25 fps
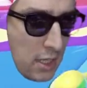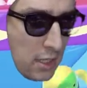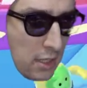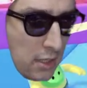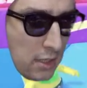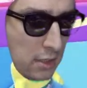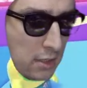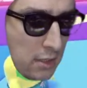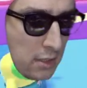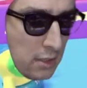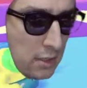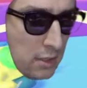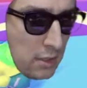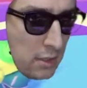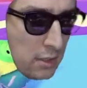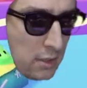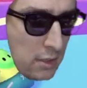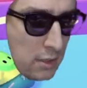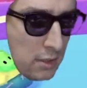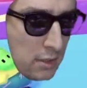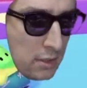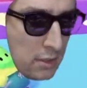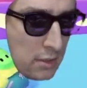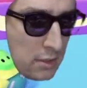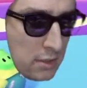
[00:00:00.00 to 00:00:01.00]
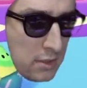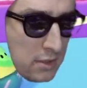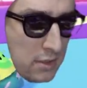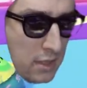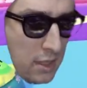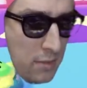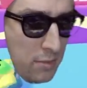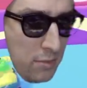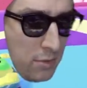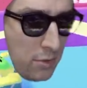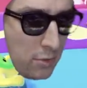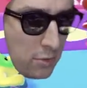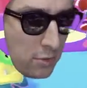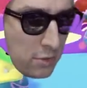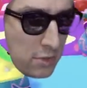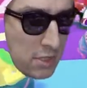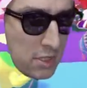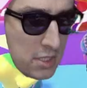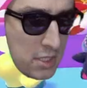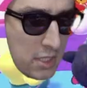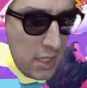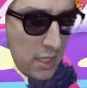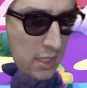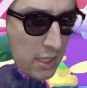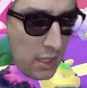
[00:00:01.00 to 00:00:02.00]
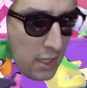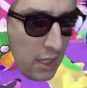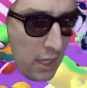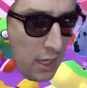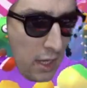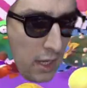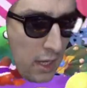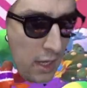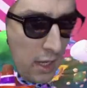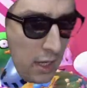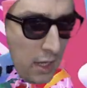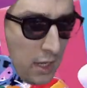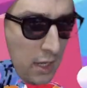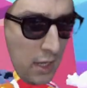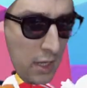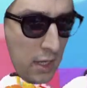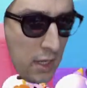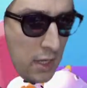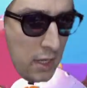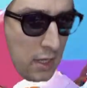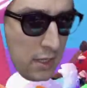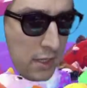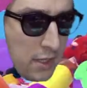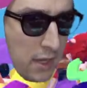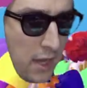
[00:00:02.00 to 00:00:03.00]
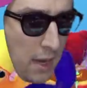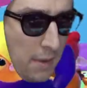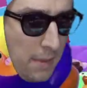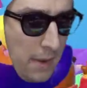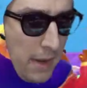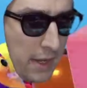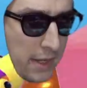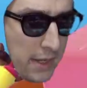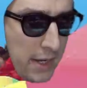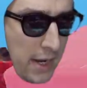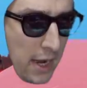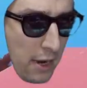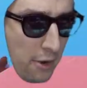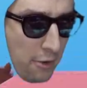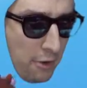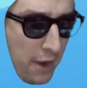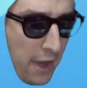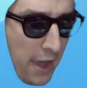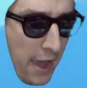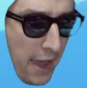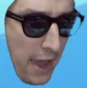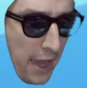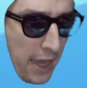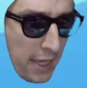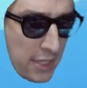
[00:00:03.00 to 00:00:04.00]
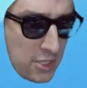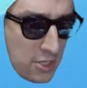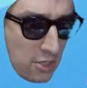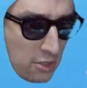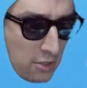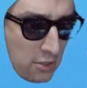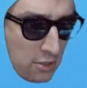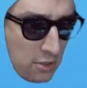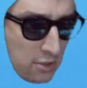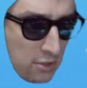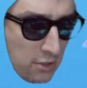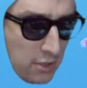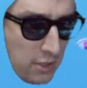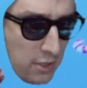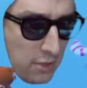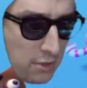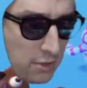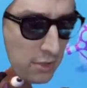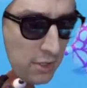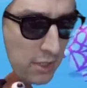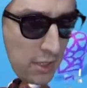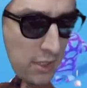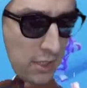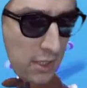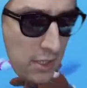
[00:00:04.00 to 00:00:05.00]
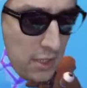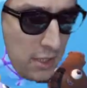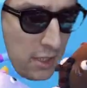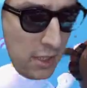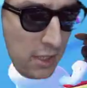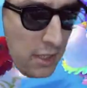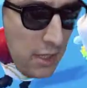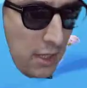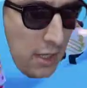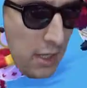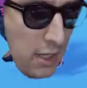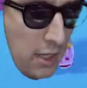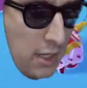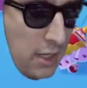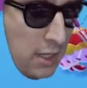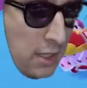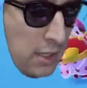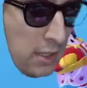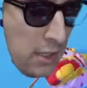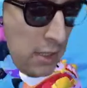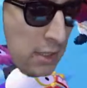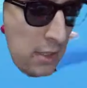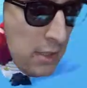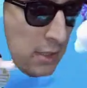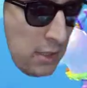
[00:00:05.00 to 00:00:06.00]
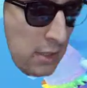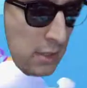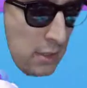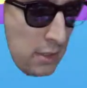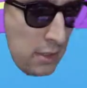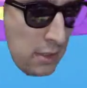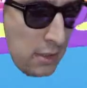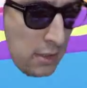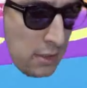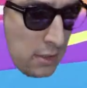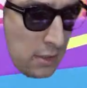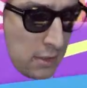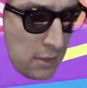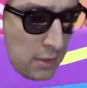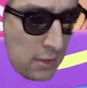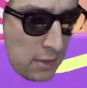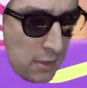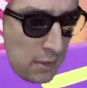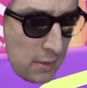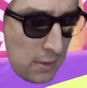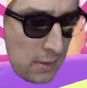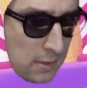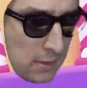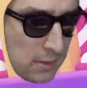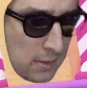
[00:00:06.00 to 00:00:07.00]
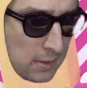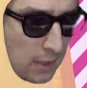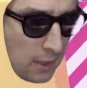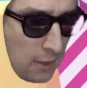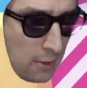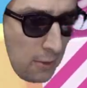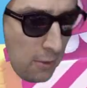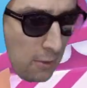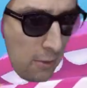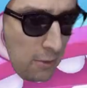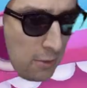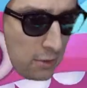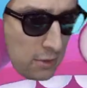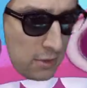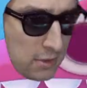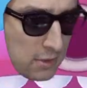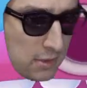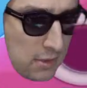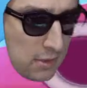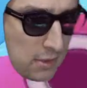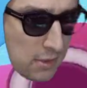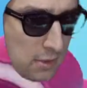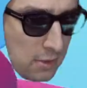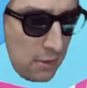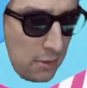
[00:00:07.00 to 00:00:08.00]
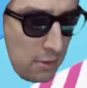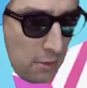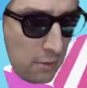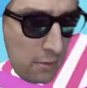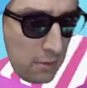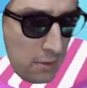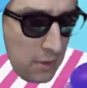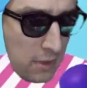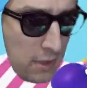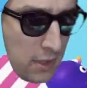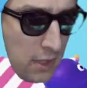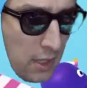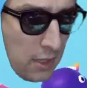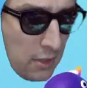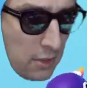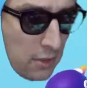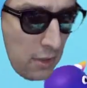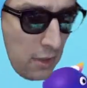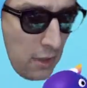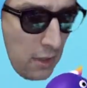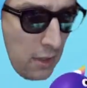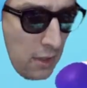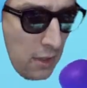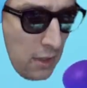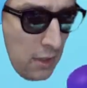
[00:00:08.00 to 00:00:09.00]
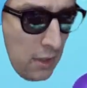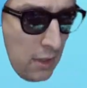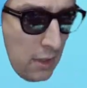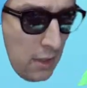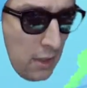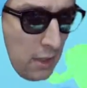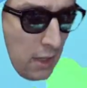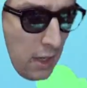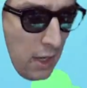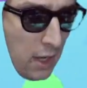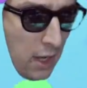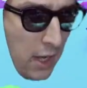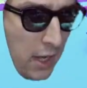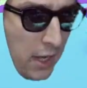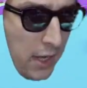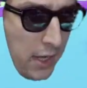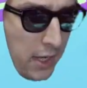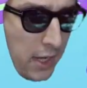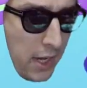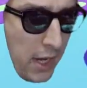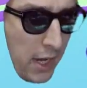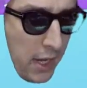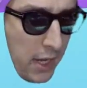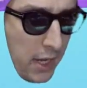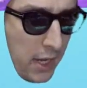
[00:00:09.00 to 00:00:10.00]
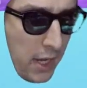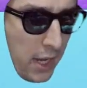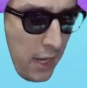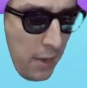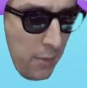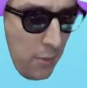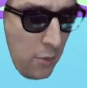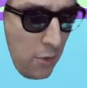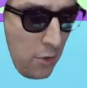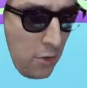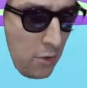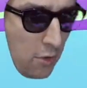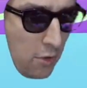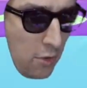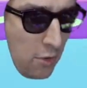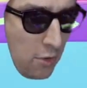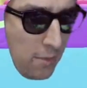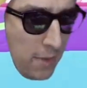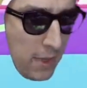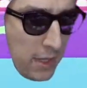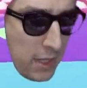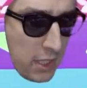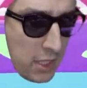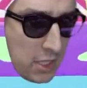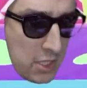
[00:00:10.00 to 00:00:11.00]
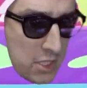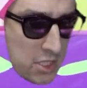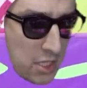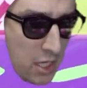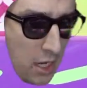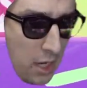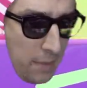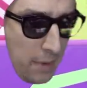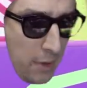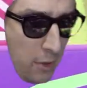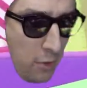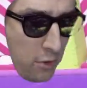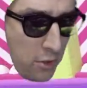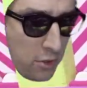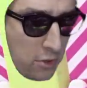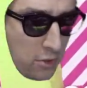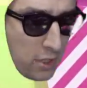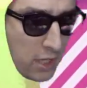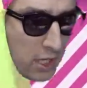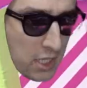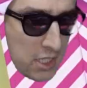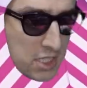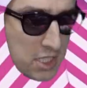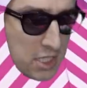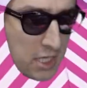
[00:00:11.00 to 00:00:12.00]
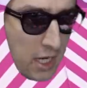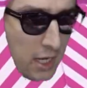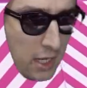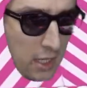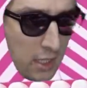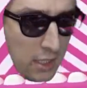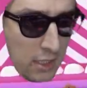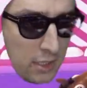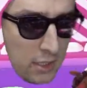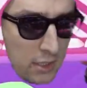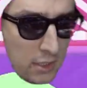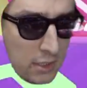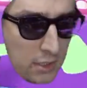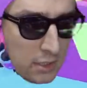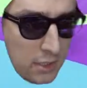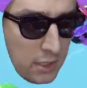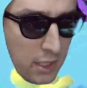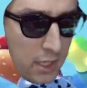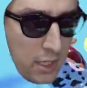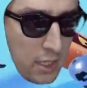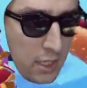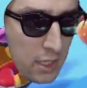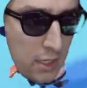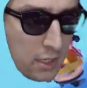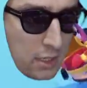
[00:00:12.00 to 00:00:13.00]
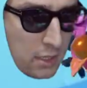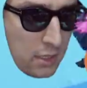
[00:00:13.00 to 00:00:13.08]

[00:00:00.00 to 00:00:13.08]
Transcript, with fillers: ん全部こっちやんけやばいなこれちょっと出遅れてるけどさあここ突っ込んでとはいはいはいもうここまで来ちゃえば俺の勝ちだ何